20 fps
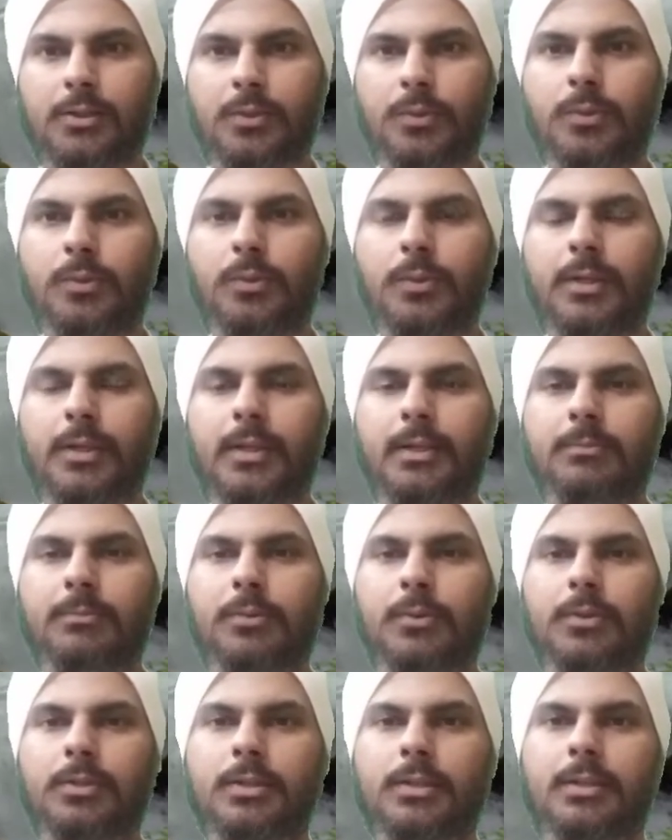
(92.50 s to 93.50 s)
तो एक
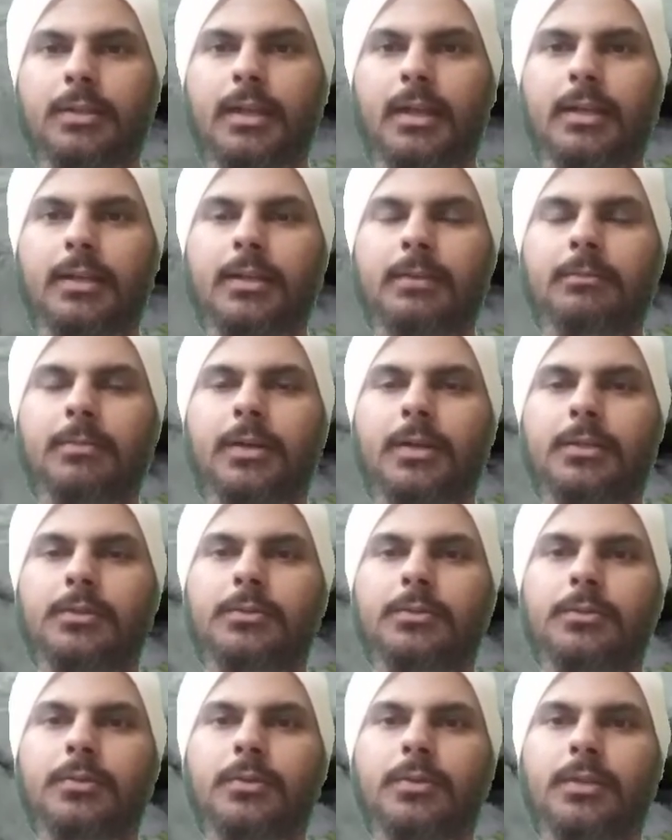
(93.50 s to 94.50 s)
बहुत गहरी
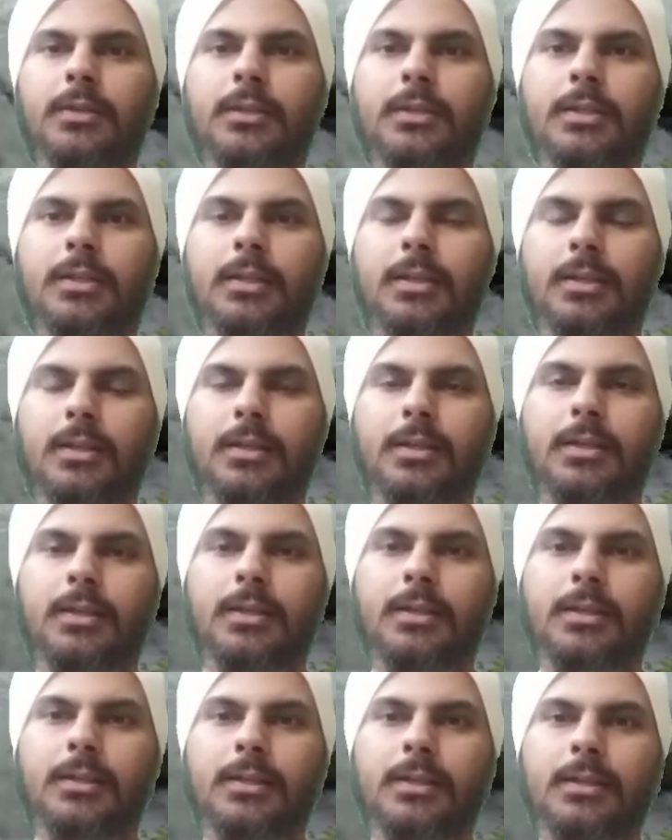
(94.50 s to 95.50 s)
बात उन्होंने की
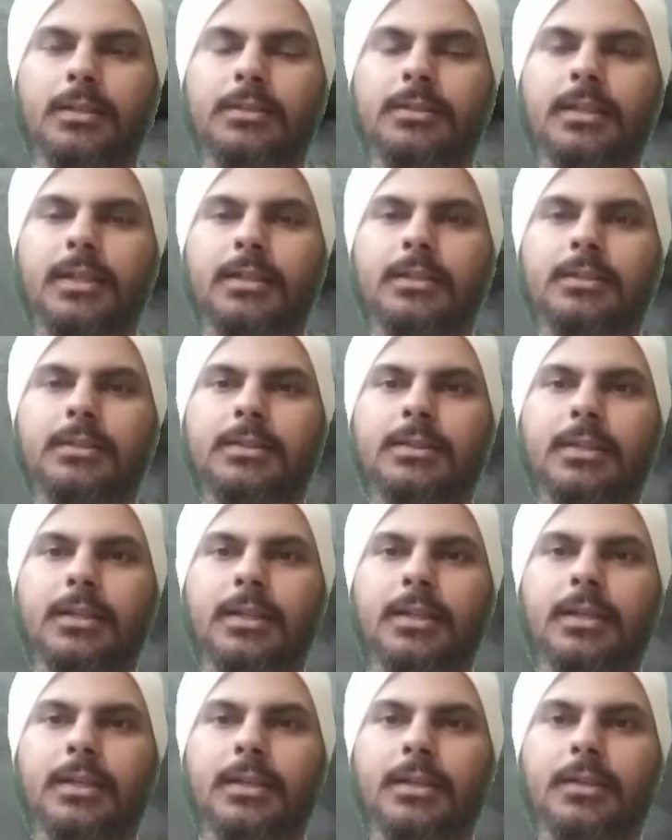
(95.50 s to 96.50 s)
कि जैसे
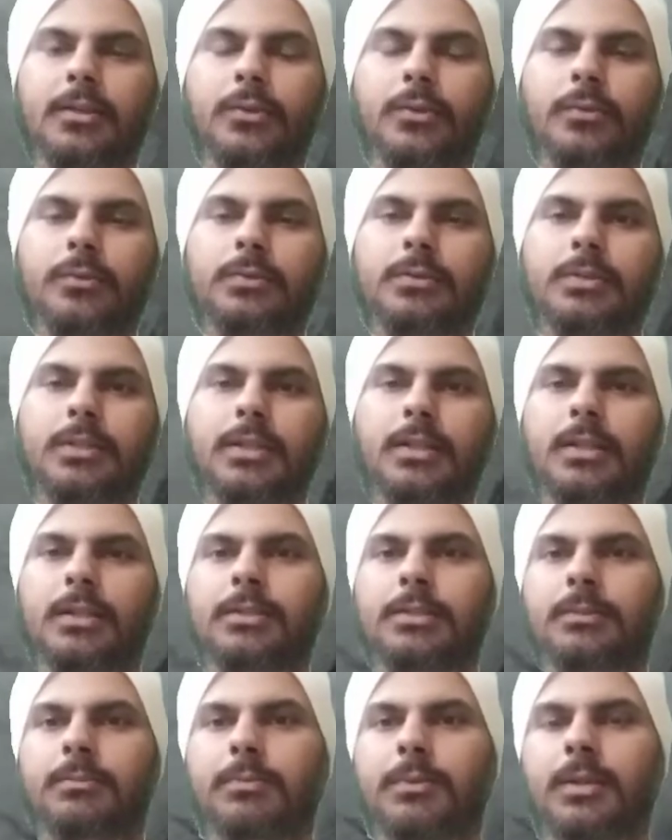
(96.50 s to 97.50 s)
से का
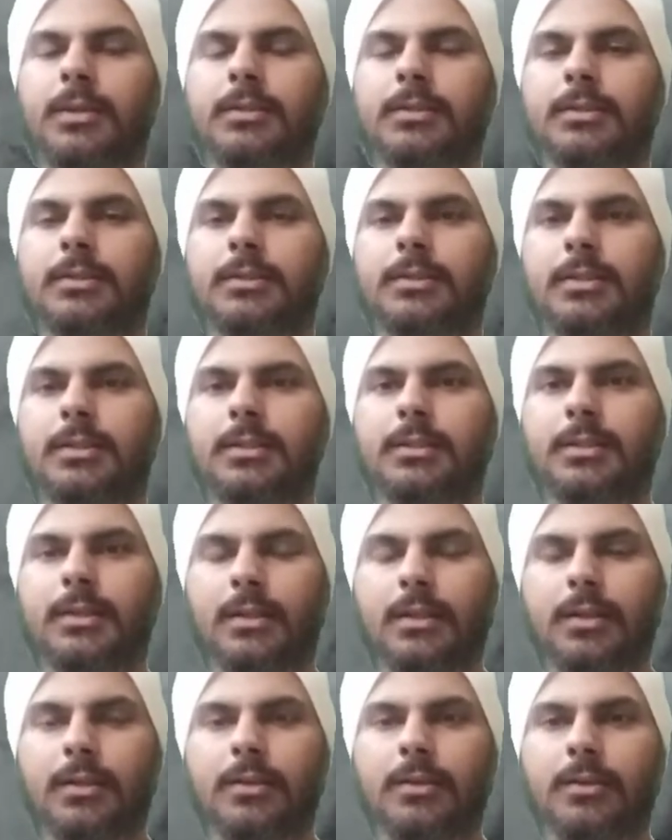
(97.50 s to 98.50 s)
सपना तितली
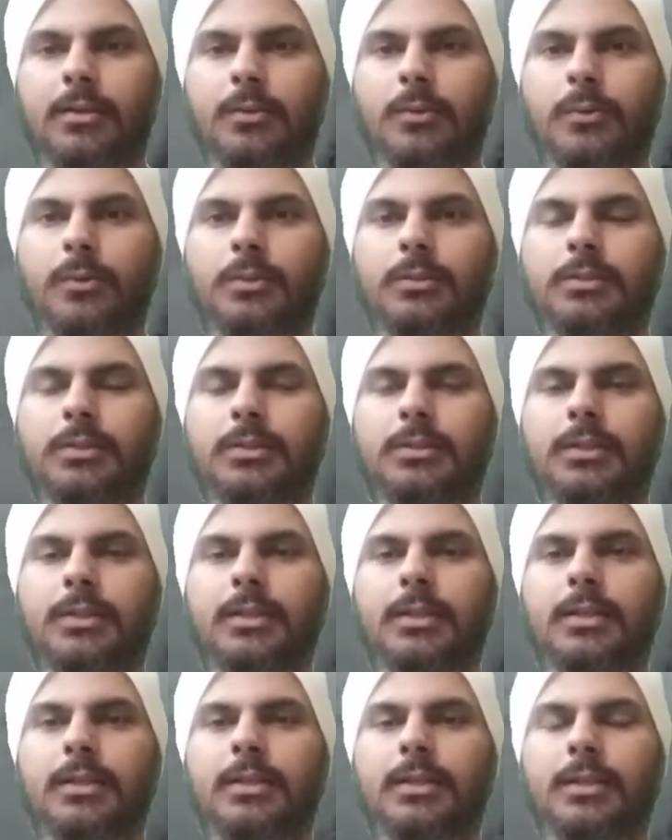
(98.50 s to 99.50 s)
था और
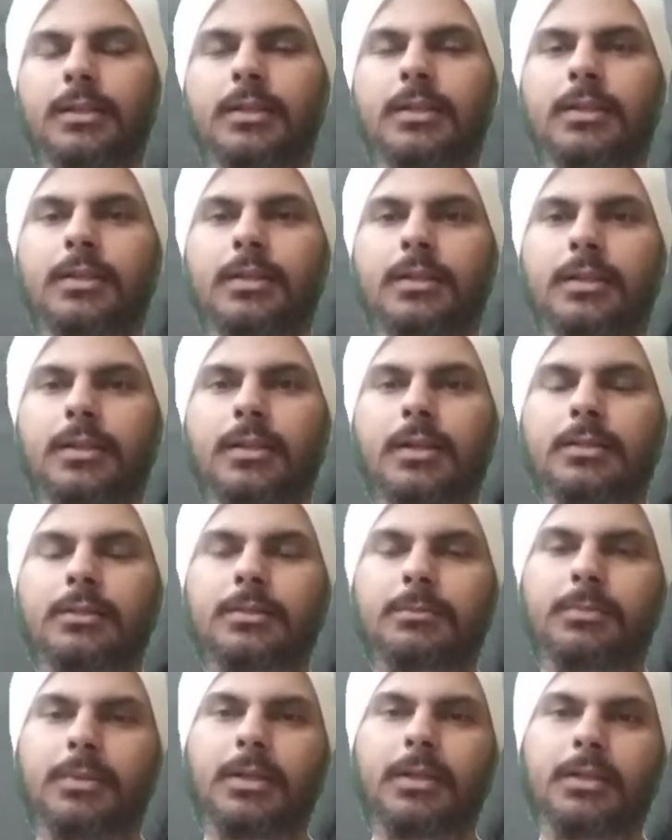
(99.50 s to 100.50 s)
तितली का
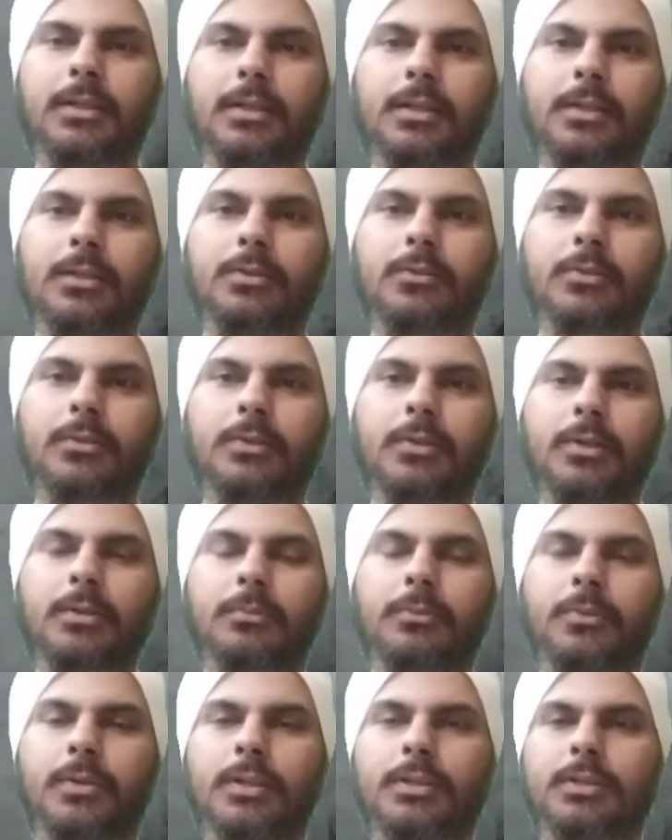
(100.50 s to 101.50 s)
सपना देखकर उन्होंने
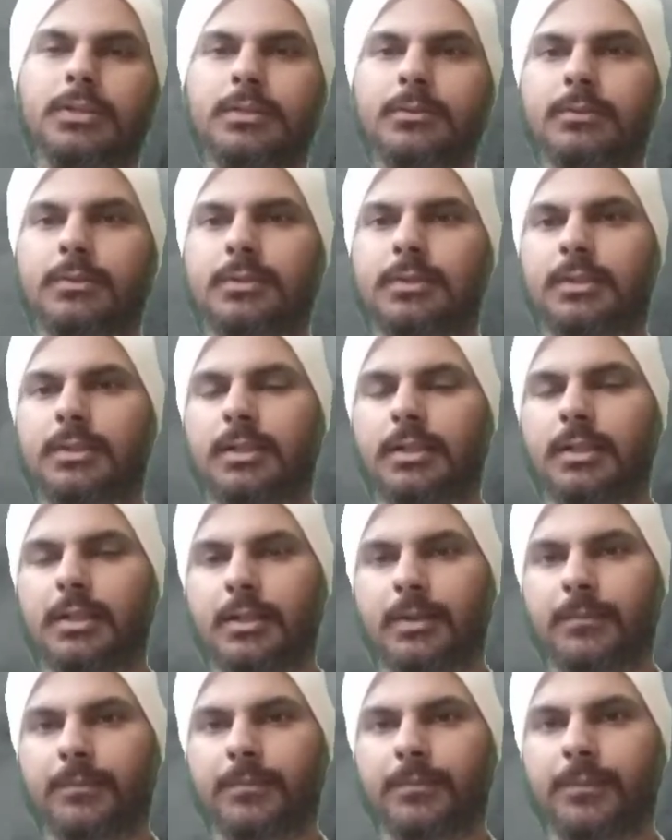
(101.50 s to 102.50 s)
पूरा जीवन जी
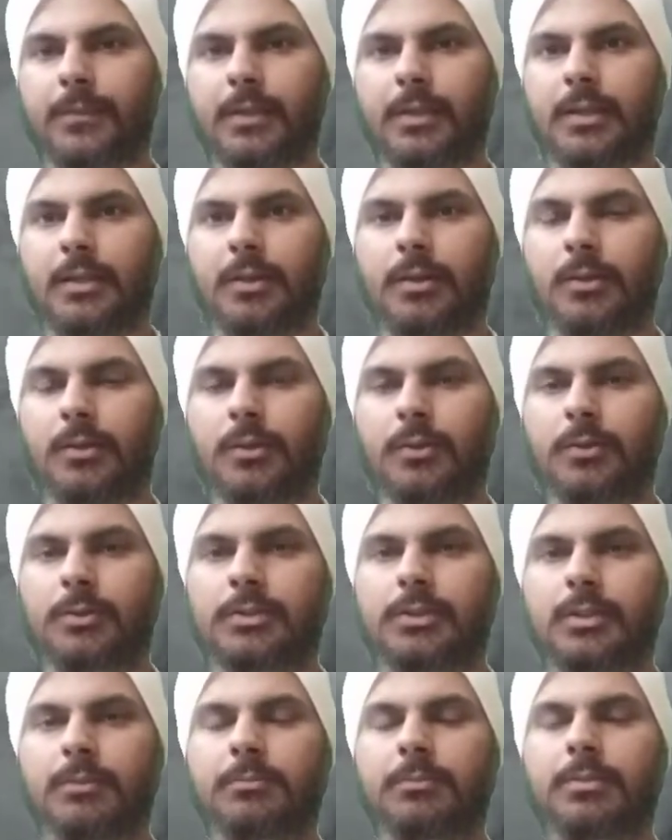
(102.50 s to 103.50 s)
लिया
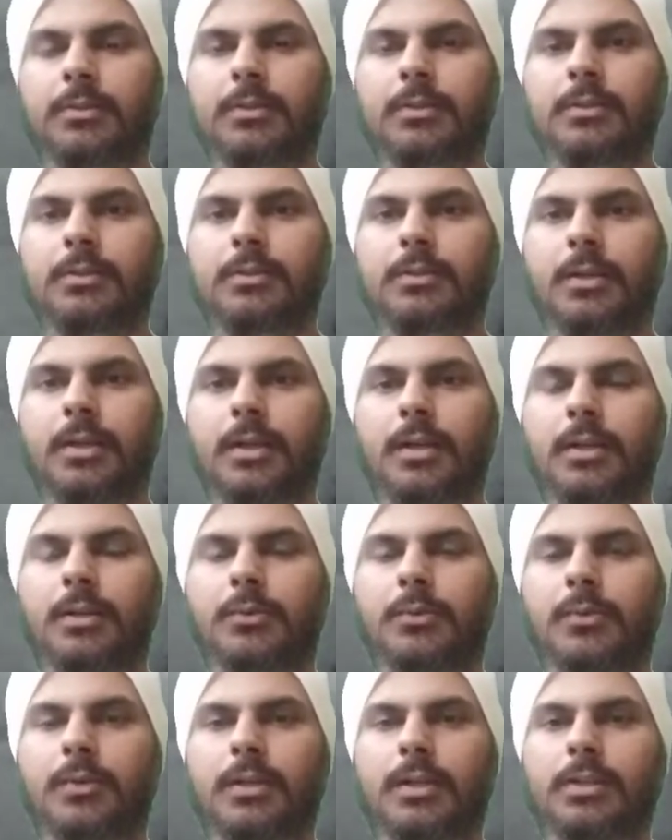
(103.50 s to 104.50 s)
और जब
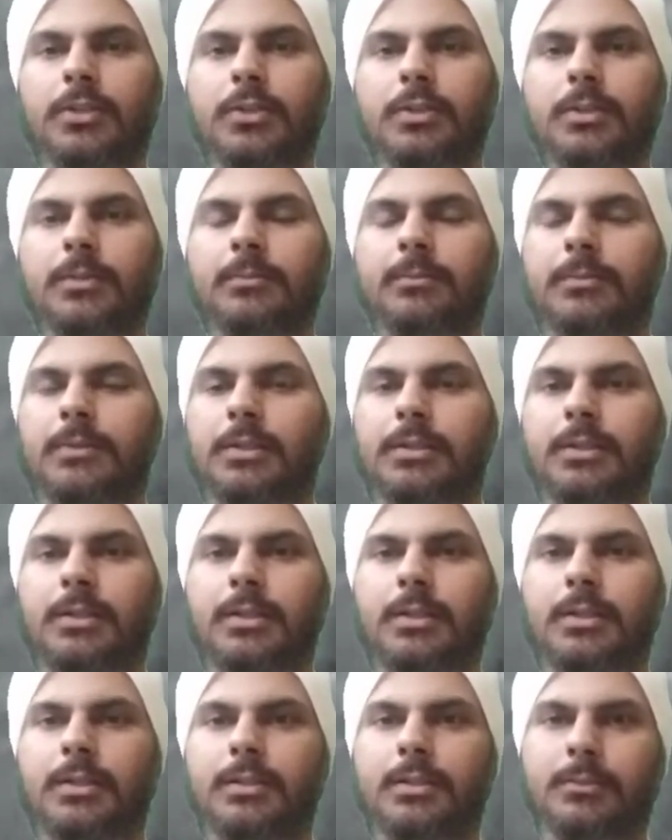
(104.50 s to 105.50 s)
आँख खुली तो तब
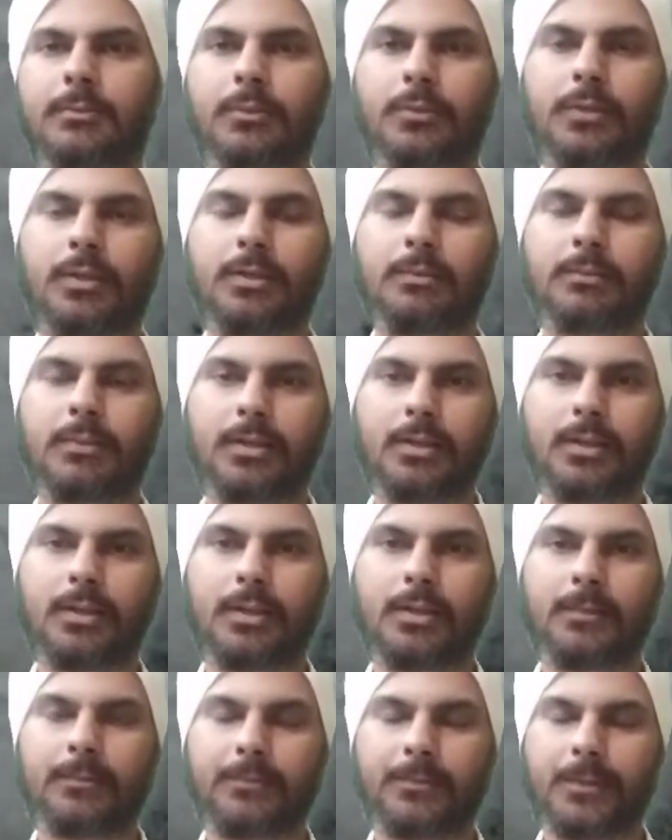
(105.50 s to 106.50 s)
तितली ख़त्म हो गई मर
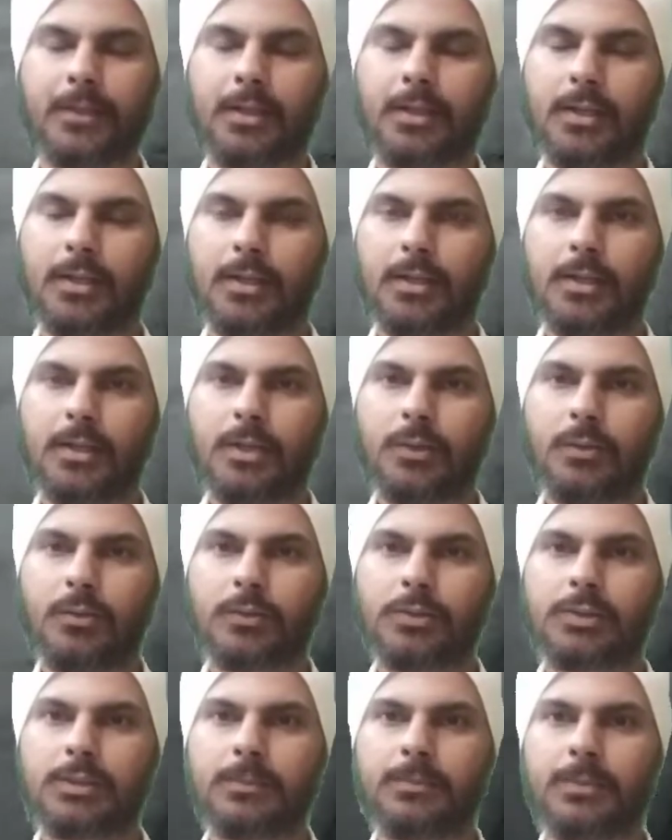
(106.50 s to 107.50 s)
गई
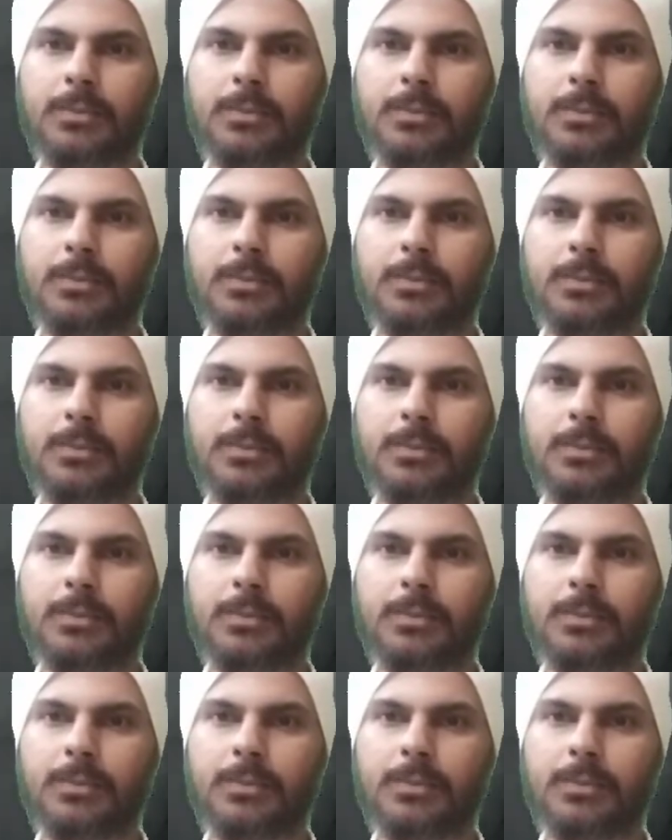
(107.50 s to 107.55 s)
उसी